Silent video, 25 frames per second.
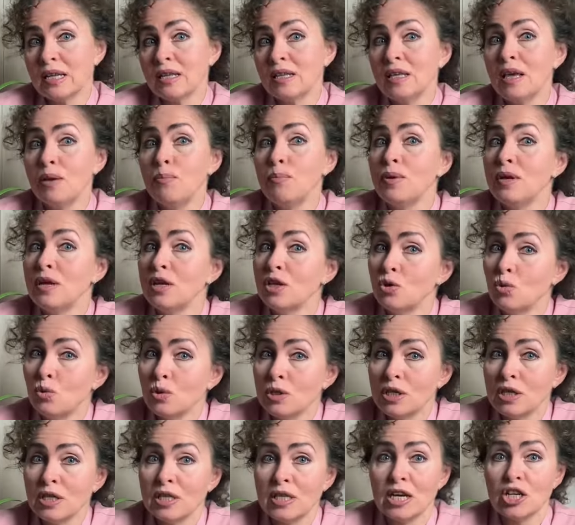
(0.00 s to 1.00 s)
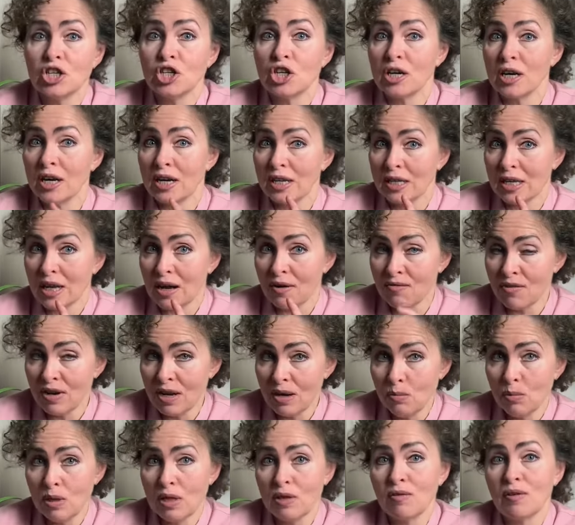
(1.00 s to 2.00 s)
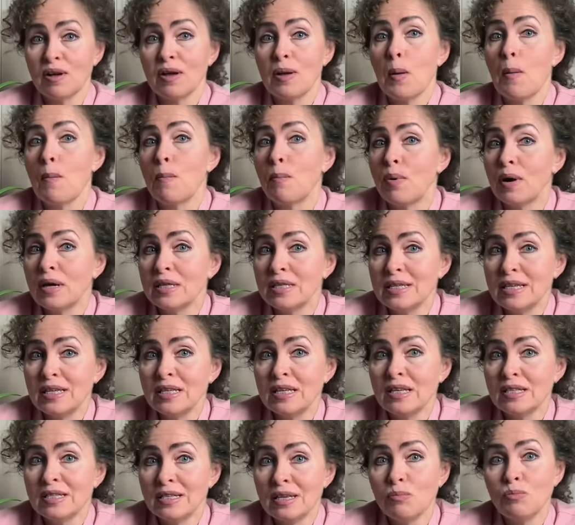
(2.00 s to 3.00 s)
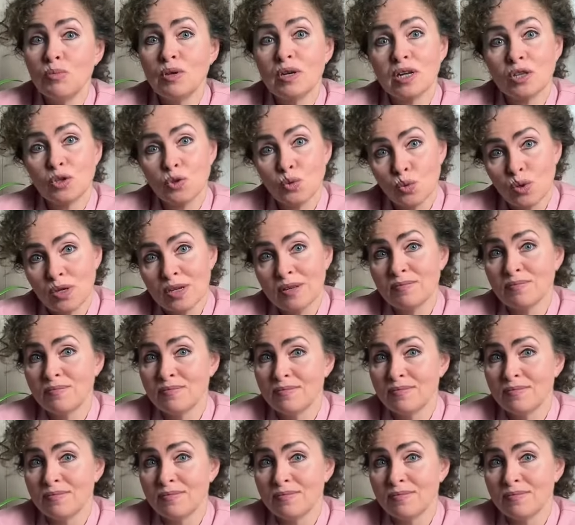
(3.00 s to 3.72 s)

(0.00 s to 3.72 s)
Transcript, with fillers: не переносит даже кратковременного падения температуры.